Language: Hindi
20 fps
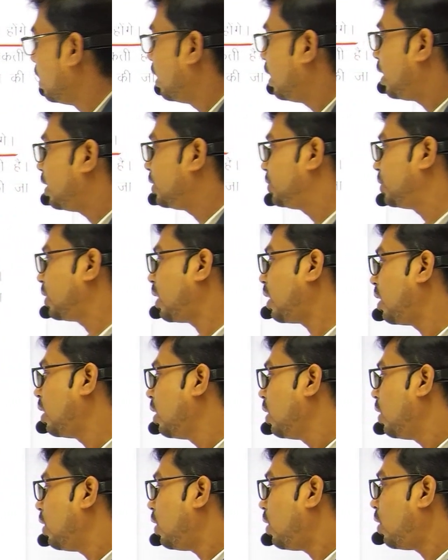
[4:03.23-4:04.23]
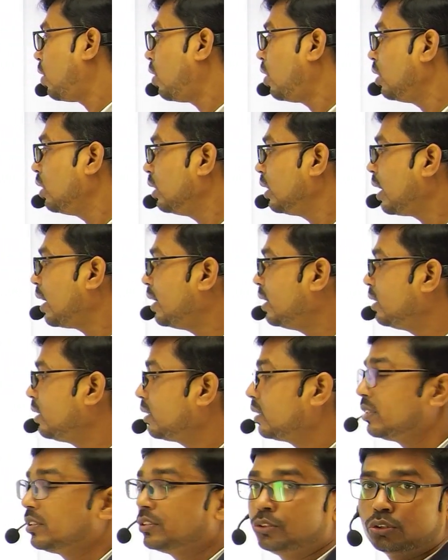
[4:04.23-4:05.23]
अच्छा ऑनलाइन
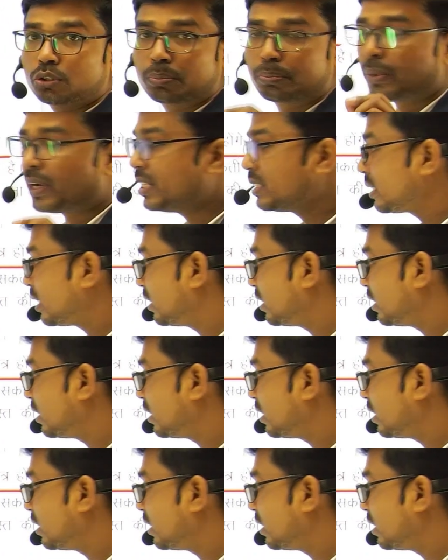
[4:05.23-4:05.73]
जो पैसा